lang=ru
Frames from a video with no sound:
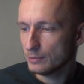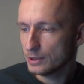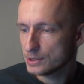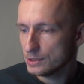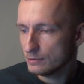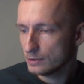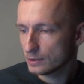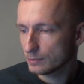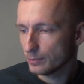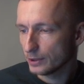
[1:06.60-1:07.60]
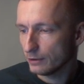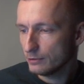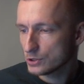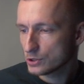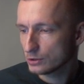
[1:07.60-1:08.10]
объективы
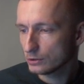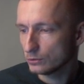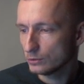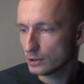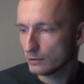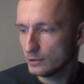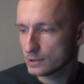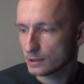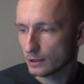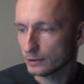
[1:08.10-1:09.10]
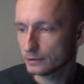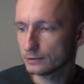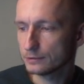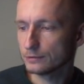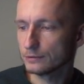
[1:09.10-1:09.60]
Panavision Ultra Vista.
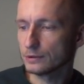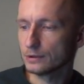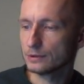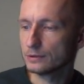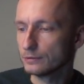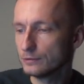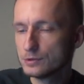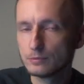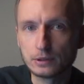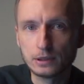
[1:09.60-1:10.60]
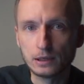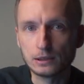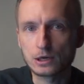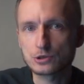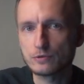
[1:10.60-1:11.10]
А, видимо, для
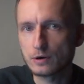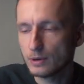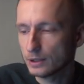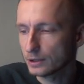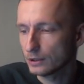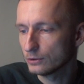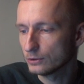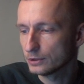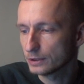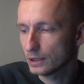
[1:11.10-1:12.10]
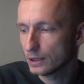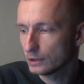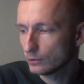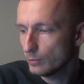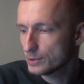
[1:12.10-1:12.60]
large формата
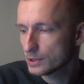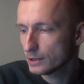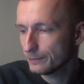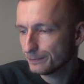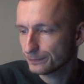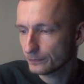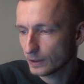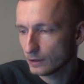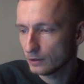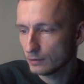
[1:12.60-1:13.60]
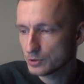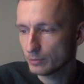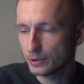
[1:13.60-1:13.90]
какая-то оптика. А, вообще